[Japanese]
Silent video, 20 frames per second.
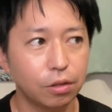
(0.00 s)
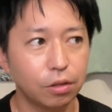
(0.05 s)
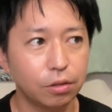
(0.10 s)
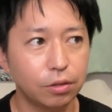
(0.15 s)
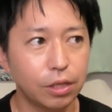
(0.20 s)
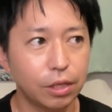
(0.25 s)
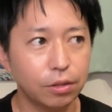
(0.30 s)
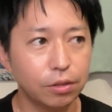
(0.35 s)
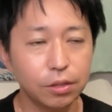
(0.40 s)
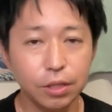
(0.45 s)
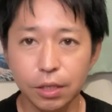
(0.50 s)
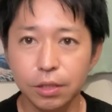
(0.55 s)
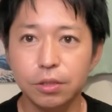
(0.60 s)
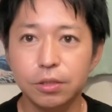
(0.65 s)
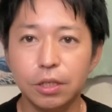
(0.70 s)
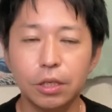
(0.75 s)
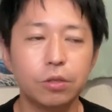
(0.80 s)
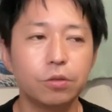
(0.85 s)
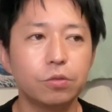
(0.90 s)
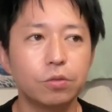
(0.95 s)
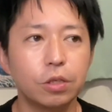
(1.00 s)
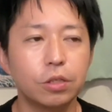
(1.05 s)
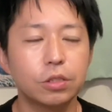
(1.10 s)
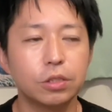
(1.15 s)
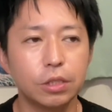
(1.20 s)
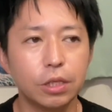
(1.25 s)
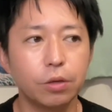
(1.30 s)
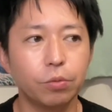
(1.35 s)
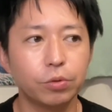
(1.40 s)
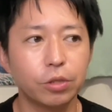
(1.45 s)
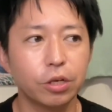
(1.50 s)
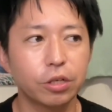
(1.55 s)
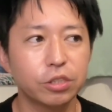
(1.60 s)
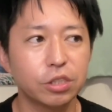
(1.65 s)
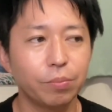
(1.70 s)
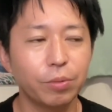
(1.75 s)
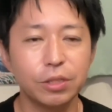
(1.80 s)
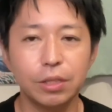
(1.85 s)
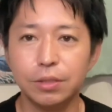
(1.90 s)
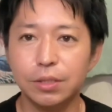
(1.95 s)
だったっていうですねお客
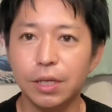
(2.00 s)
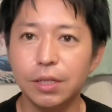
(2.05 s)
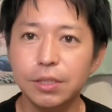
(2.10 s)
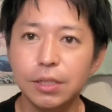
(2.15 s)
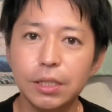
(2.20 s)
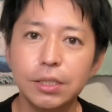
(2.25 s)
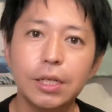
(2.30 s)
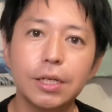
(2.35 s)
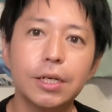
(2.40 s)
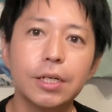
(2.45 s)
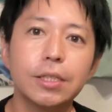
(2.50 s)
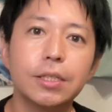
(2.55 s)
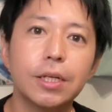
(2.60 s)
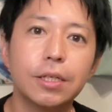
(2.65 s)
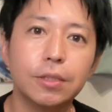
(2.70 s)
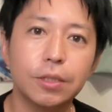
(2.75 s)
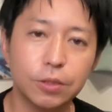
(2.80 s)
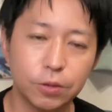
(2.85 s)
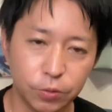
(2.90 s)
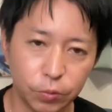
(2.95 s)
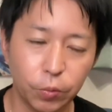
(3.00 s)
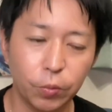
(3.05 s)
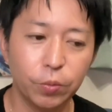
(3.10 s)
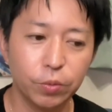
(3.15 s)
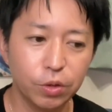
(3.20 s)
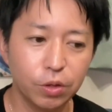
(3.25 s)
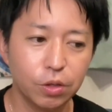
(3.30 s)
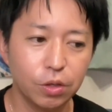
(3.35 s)
様って全然いなかったんですよ。